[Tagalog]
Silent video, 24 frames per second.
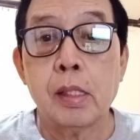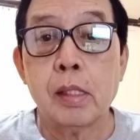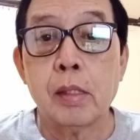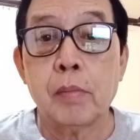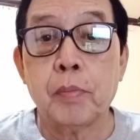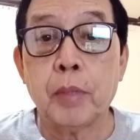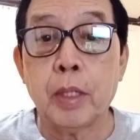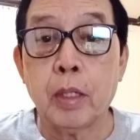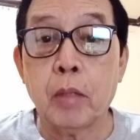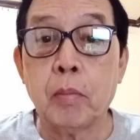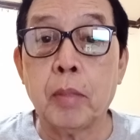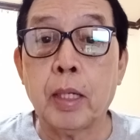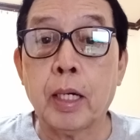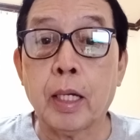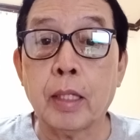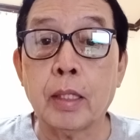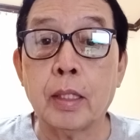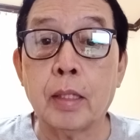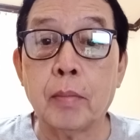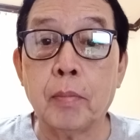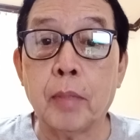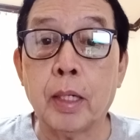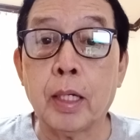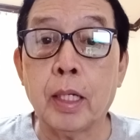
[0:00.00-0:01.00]
Pero
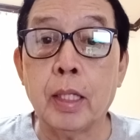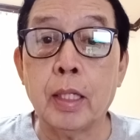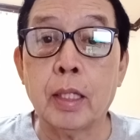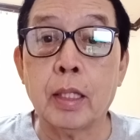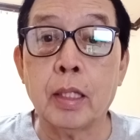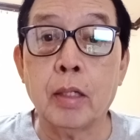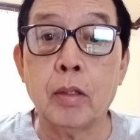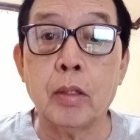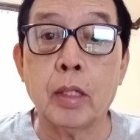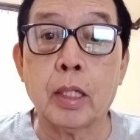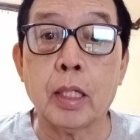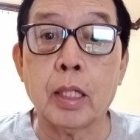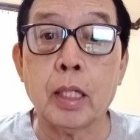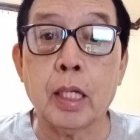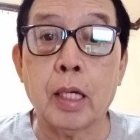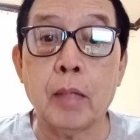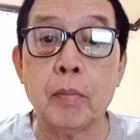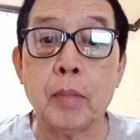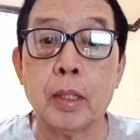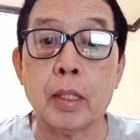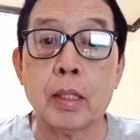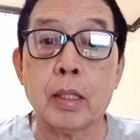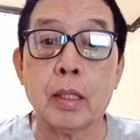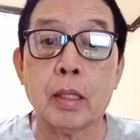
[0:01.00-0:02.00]
magan, magaling daw yung
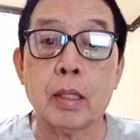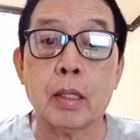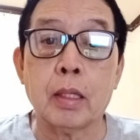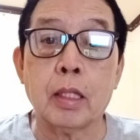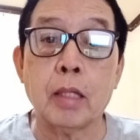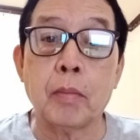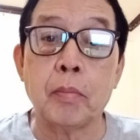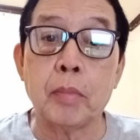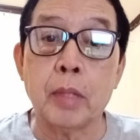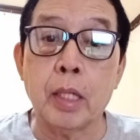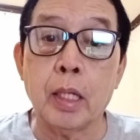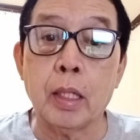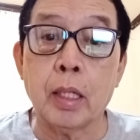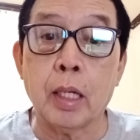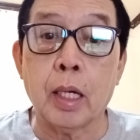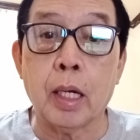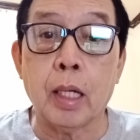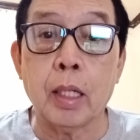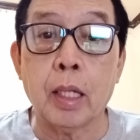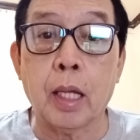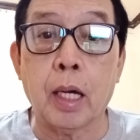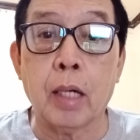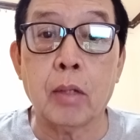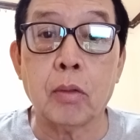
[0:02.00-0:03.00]
economic team niya,
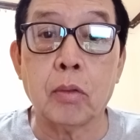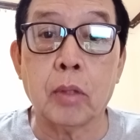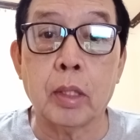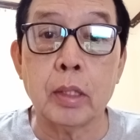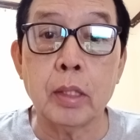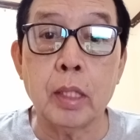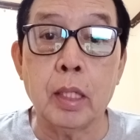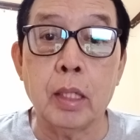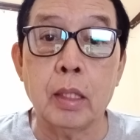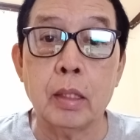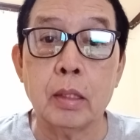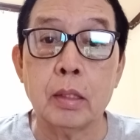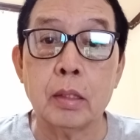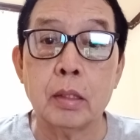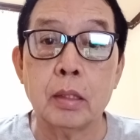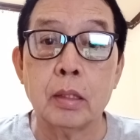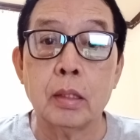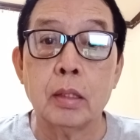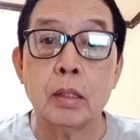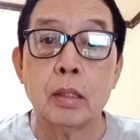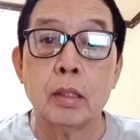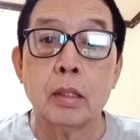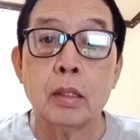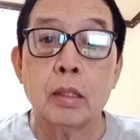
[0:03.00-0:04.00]
nakanakuha niya.
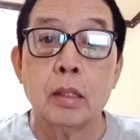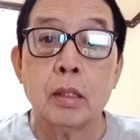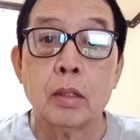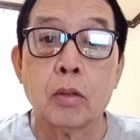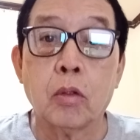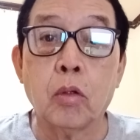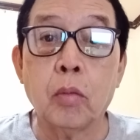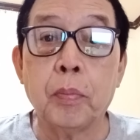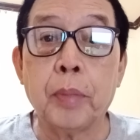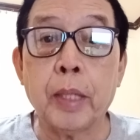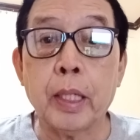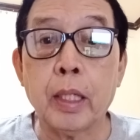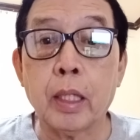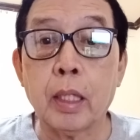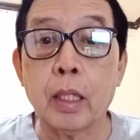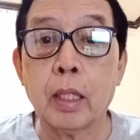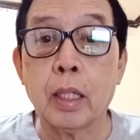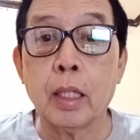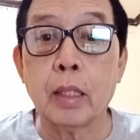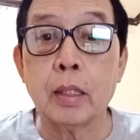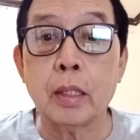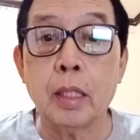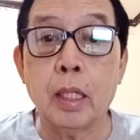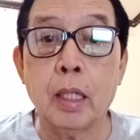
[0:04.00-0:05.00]
Kung
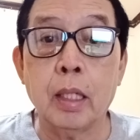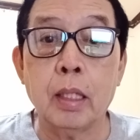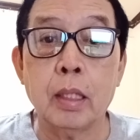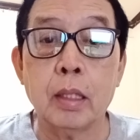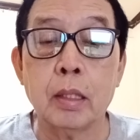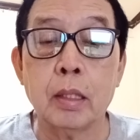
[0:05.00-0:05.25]
pakikinggan niya,